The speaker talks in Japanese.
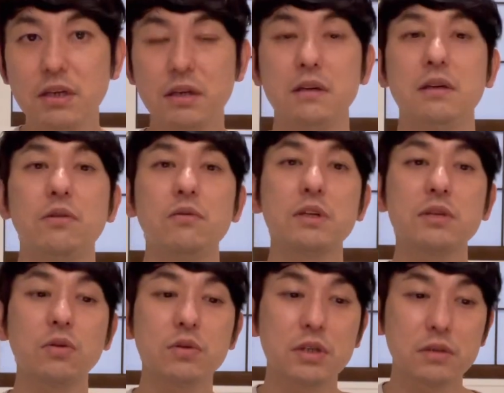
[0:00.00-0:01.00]
理、いろんな
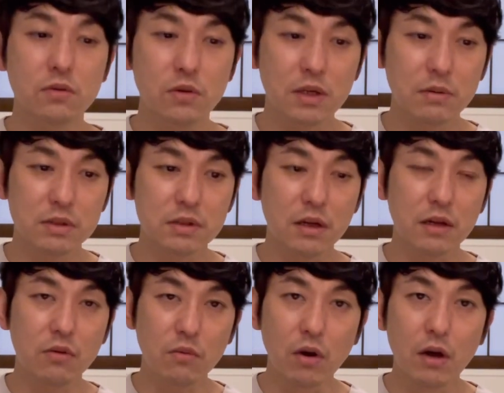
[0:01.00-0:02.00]
小説ございますけ
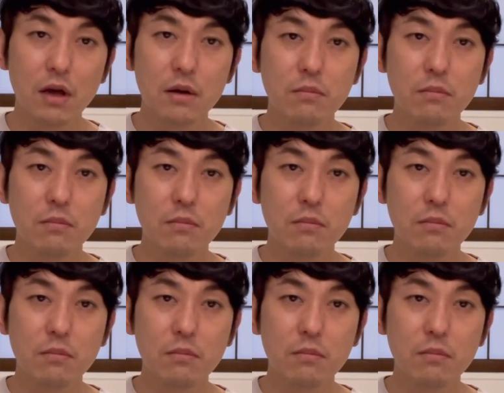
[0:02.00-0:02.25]
れども、